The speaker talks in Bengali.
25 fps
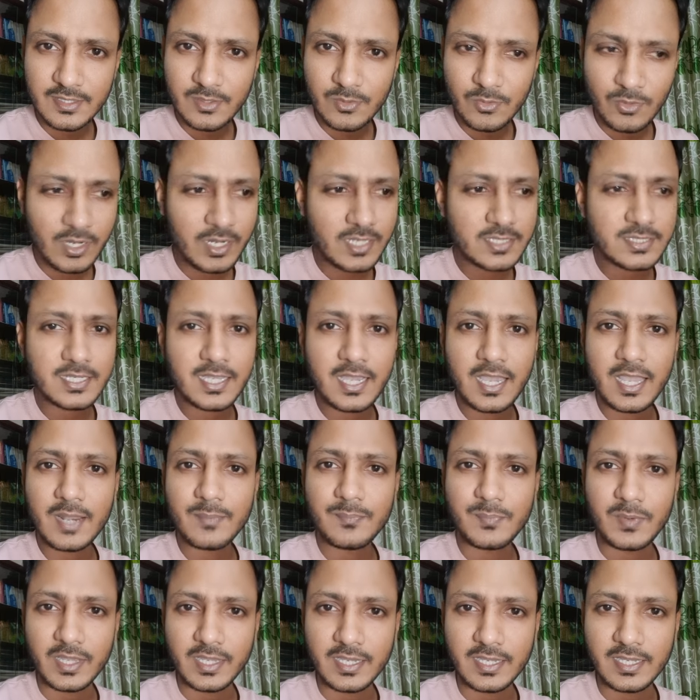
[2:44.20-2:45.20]
ওনার কাছে খারাপ
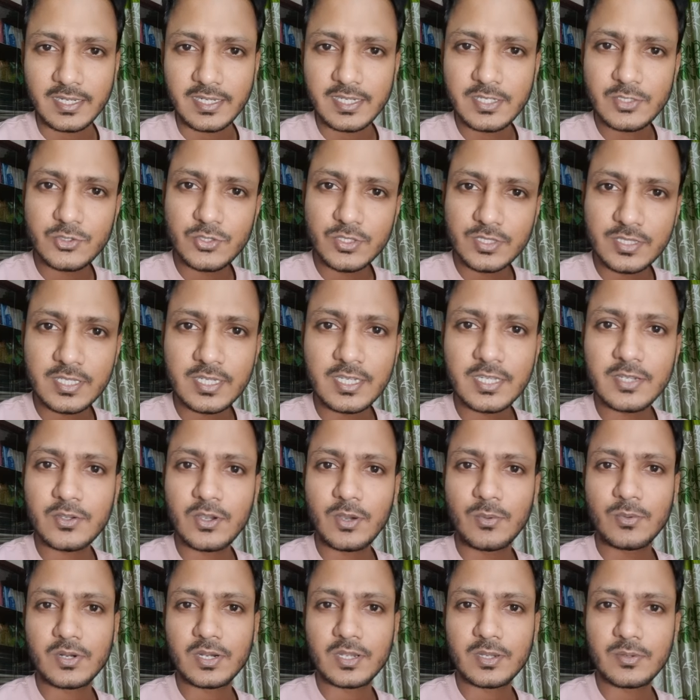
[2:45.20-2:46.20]
লাগে নিশ্চয়ই তিনি
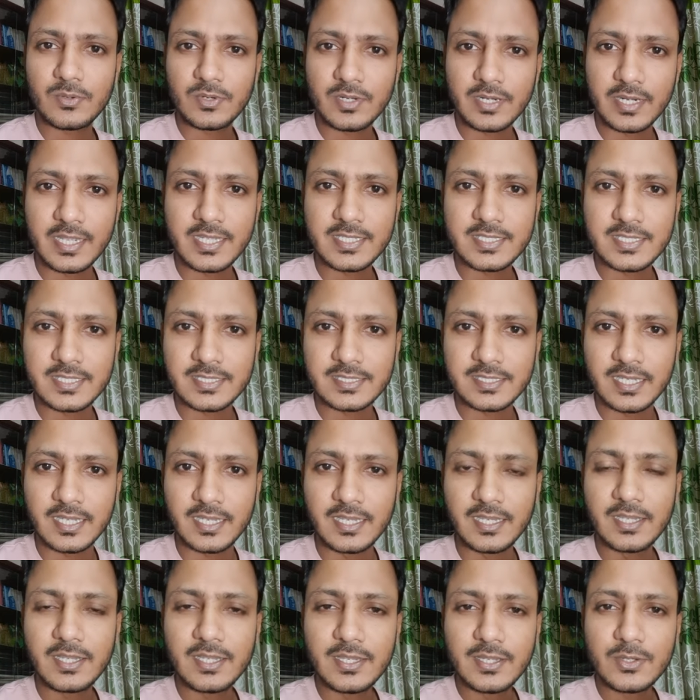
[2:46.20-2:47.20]
খবরাখবর রেখেছেন যে
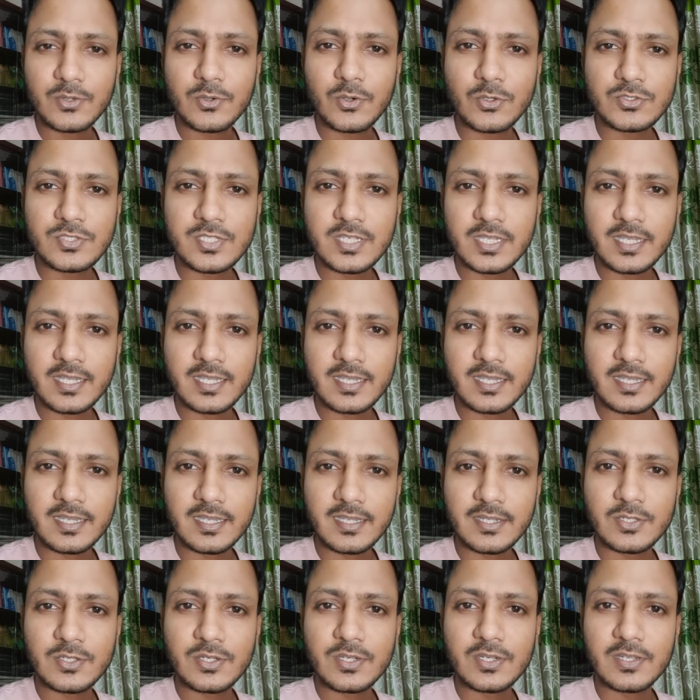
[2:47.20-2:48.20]
কোচিং
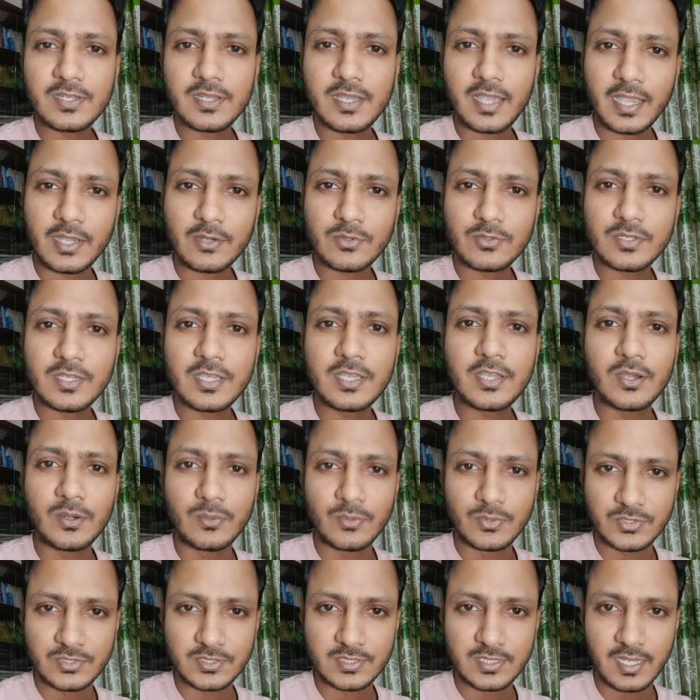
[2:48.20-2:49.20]
এখন কি
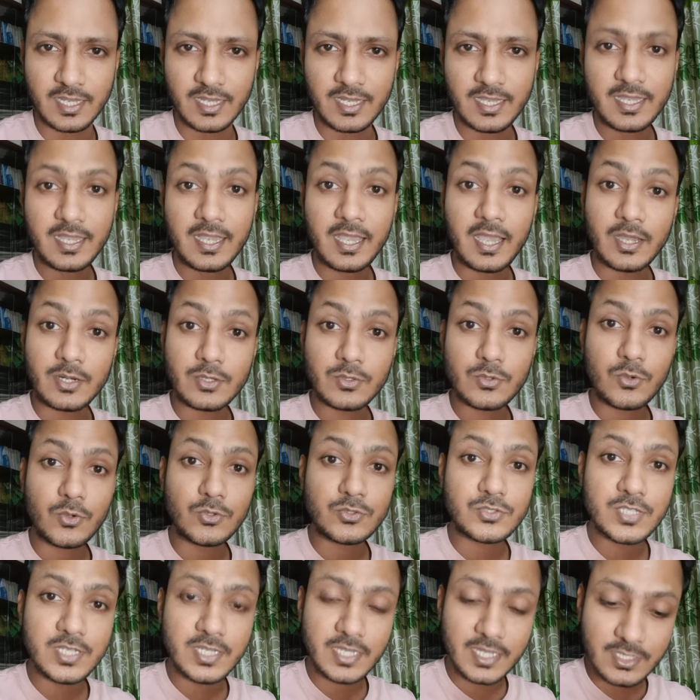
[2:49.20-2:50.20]
অবস্থা
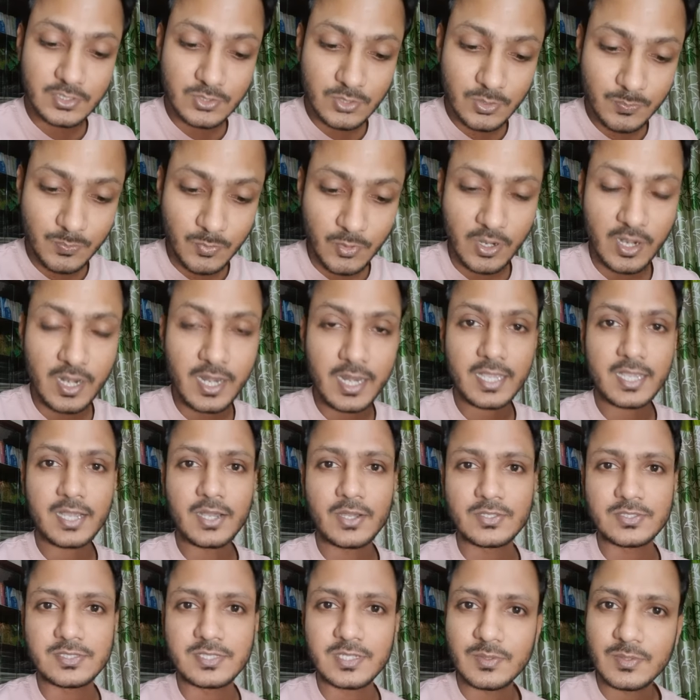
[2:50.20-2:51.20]
কোচিংয়ে তো পড়ালেখা
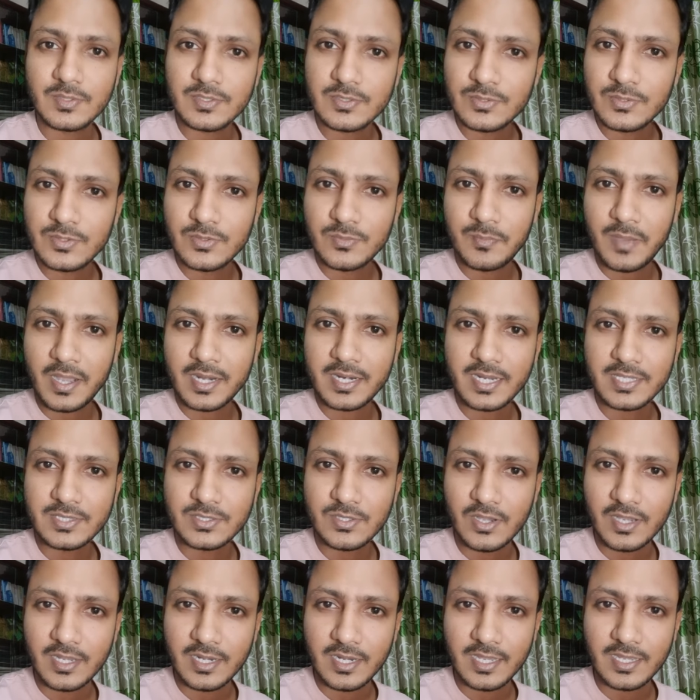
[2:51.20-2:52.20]
হচ্ছে কিন্তু তো
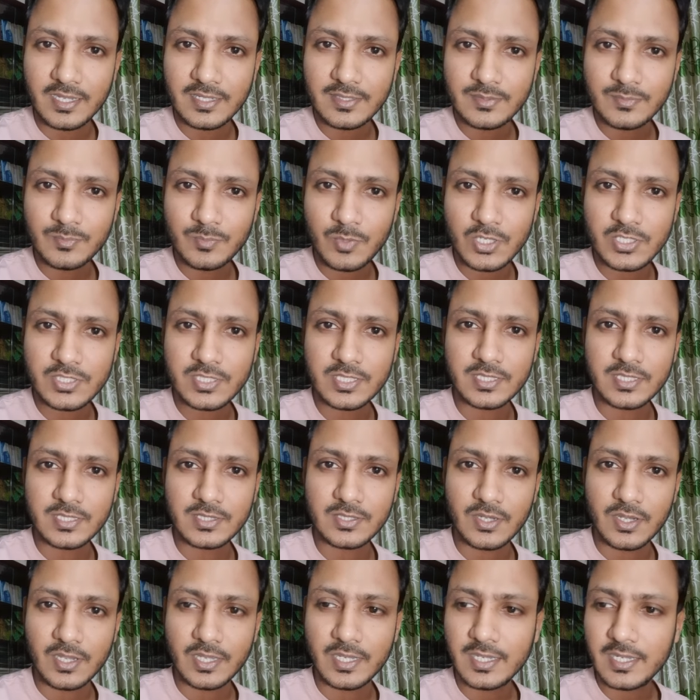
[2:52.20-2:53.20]
হয় না পয়সা দিতে
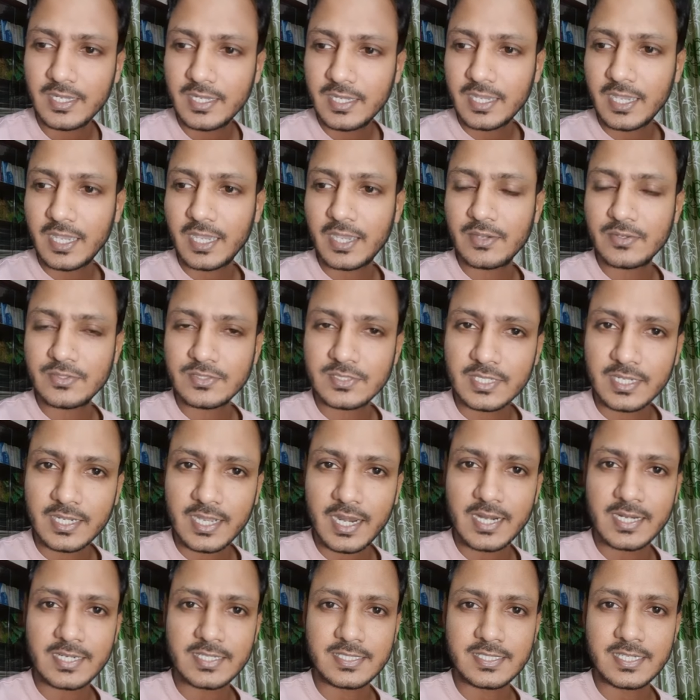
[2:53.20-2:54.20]
হয় এখন যে
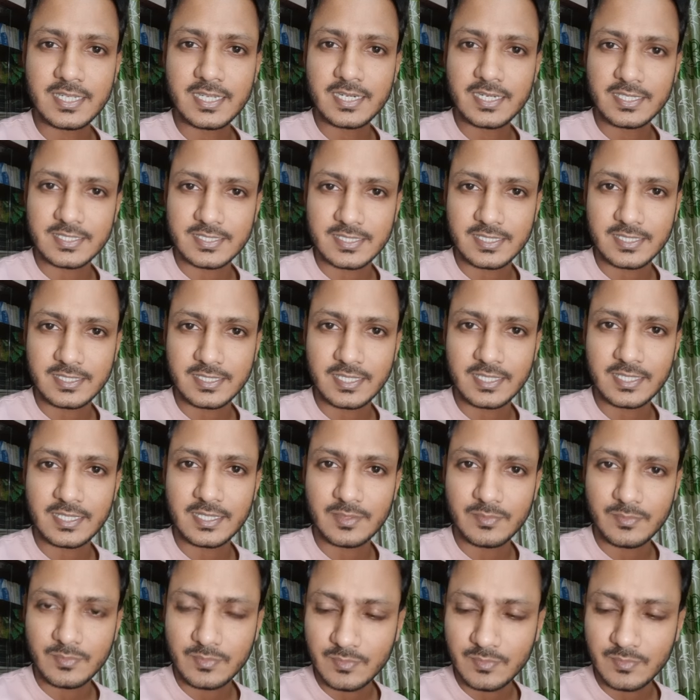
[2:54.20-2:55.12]
গার্ডিয়ান আছে যাদের